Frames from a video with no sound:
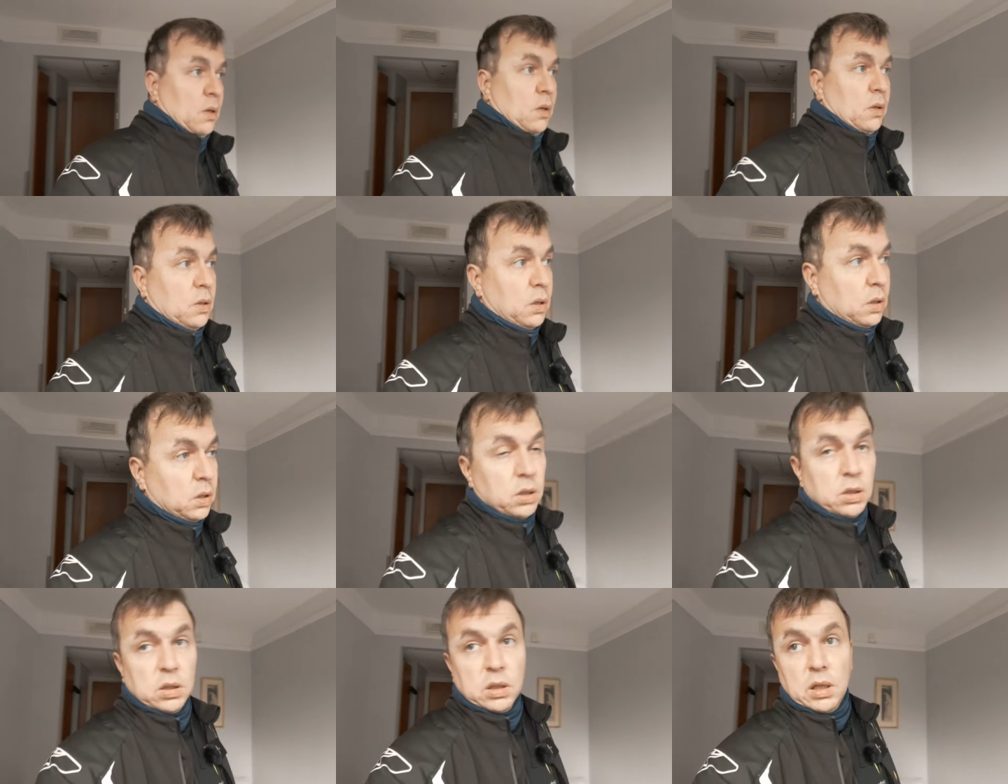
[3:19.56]

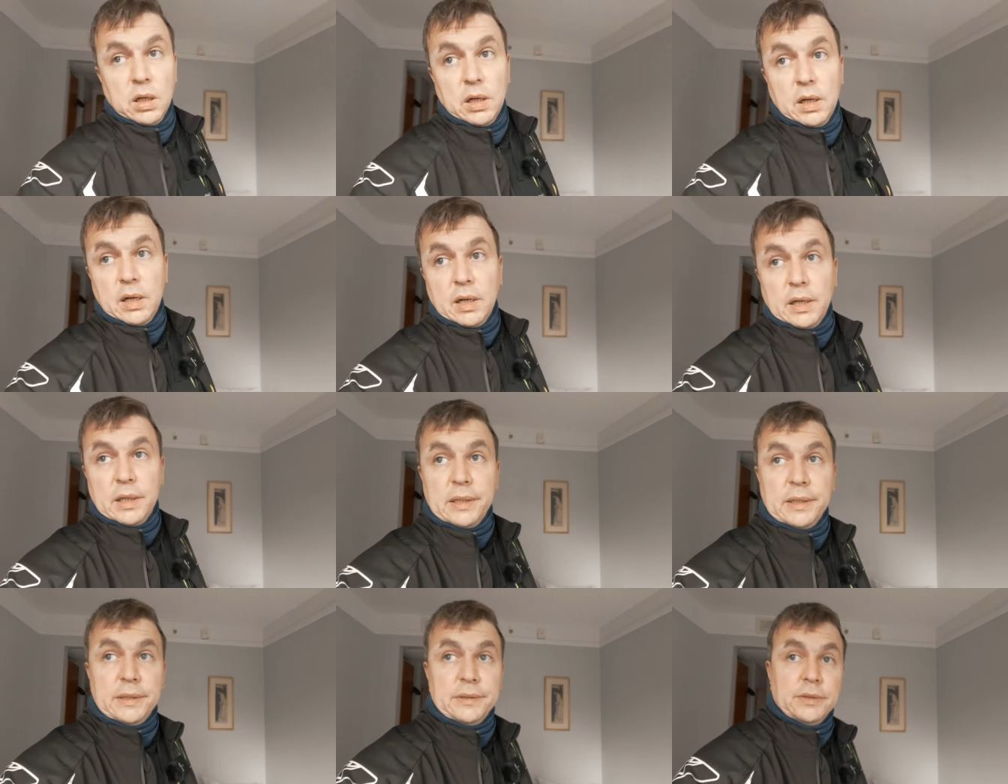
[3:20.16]

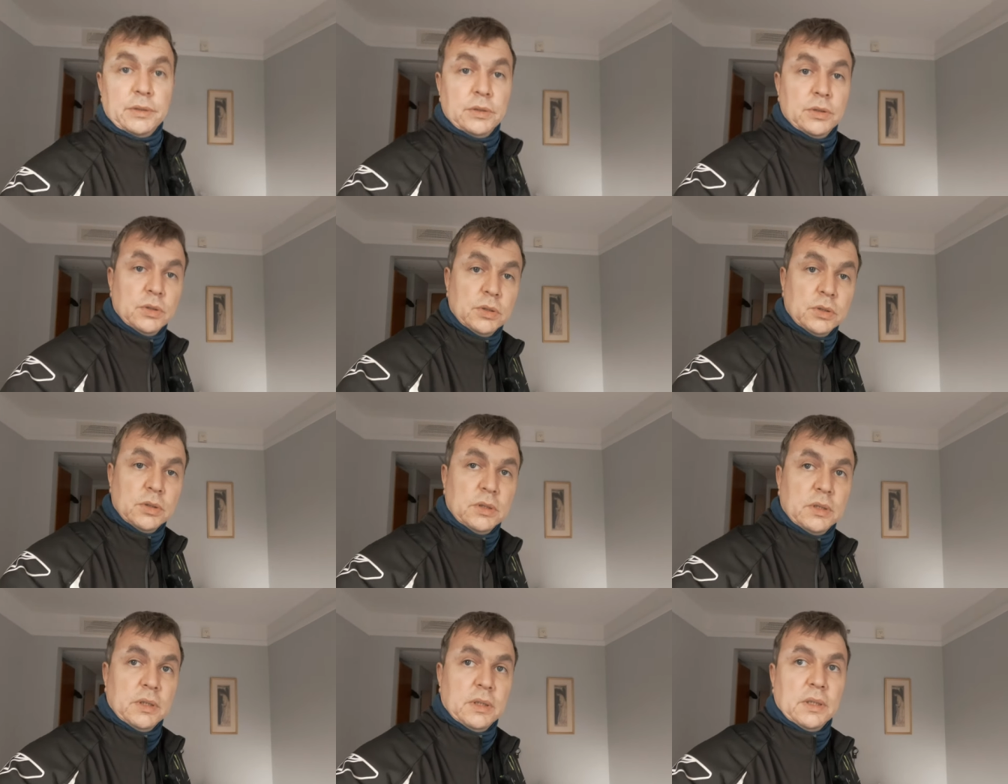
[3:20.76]

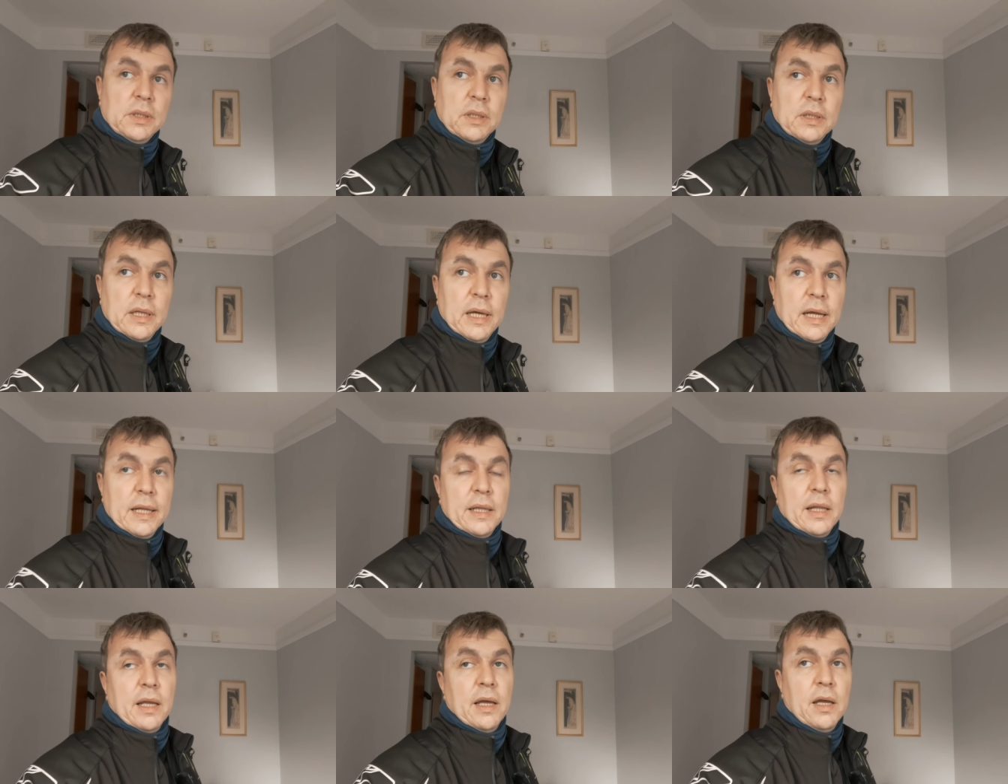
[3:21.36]
Ну,
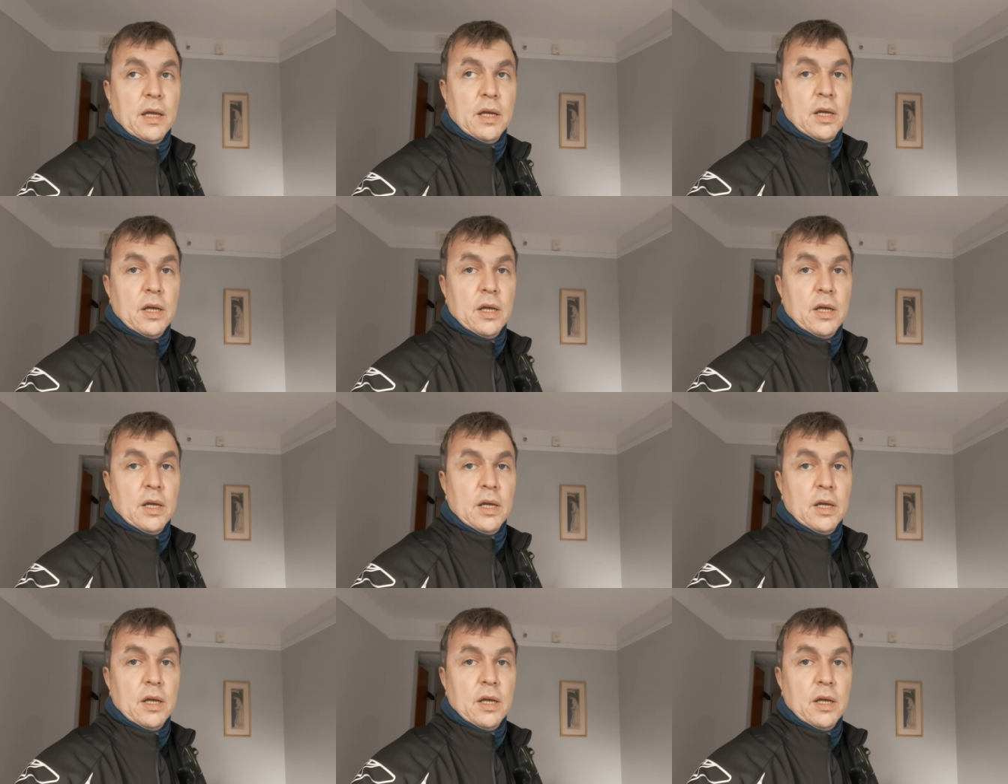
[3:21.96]
ладно.